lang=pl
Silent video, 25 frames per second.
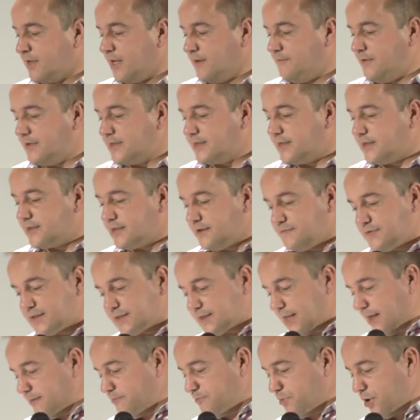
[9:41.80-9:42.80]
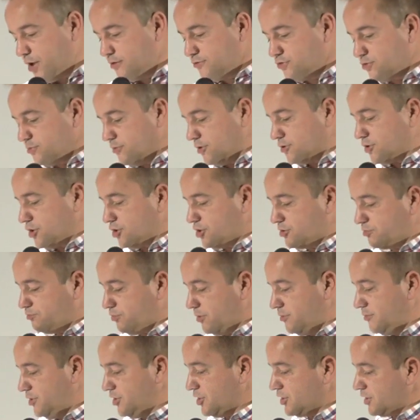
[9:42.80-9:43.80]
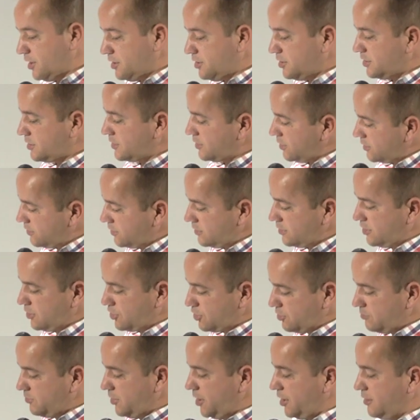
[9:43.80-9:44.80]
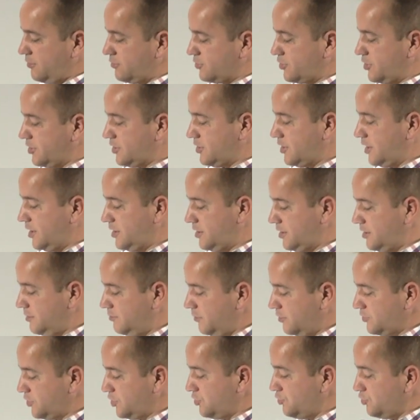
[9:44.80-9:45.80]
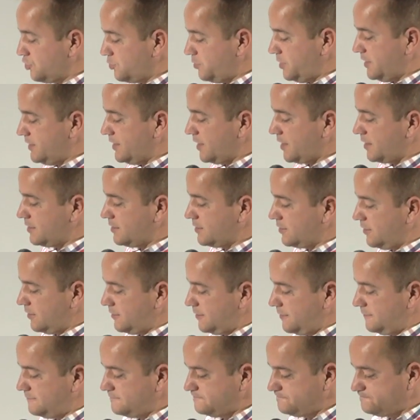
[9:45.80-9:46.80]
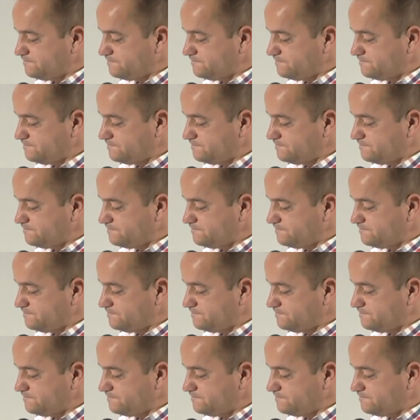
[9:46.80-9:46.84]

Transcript: Więc na tym wstępie już możesz pomyśleć, co dotyczy mojego życia i możesz już być zachęcony.